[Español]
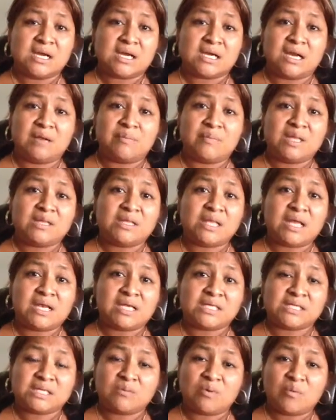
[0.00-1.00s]
Realmente en
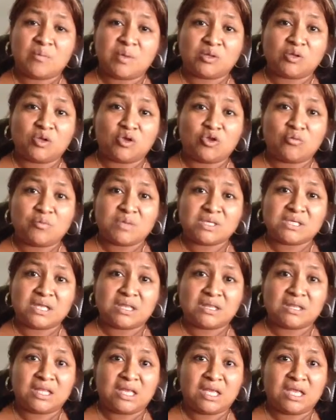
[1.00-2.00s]
ese momento yo me
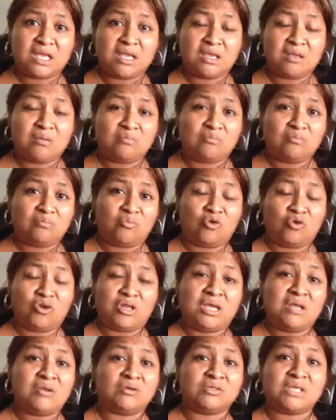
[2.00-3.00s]
sentí
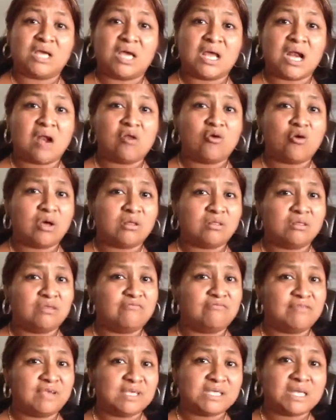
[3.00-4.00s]
morir, o sea, era algo
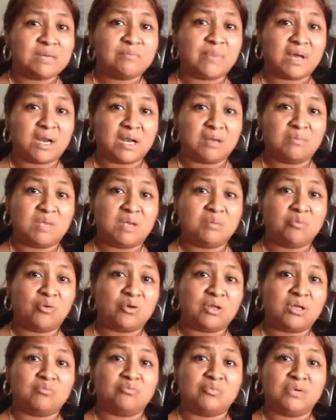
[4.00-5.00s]
difícil para mí
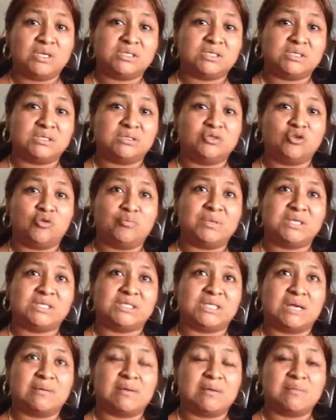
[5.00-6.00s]
porque pues yo
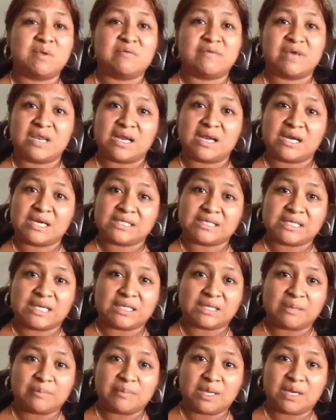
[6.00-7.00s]
pensaba, me van a
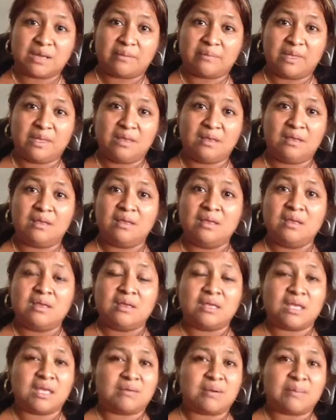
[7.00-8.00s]
arrestar también a mí.
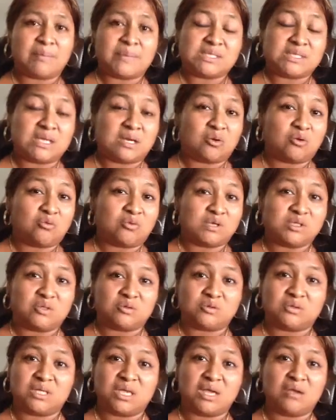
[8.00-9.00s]
¿Qué va a pasar con
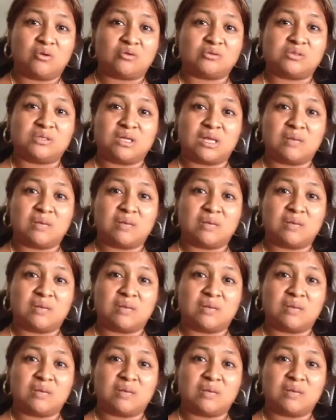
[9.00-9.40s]
nuestros hijos?